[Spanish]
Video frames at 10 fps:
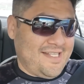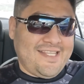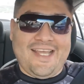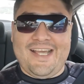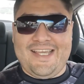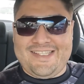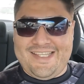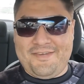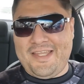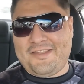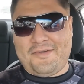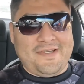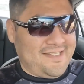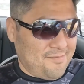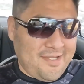esta, este evento, va a
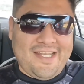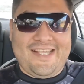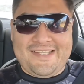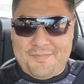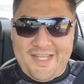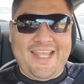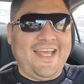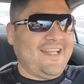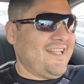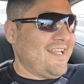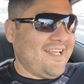estar buena esta pelea.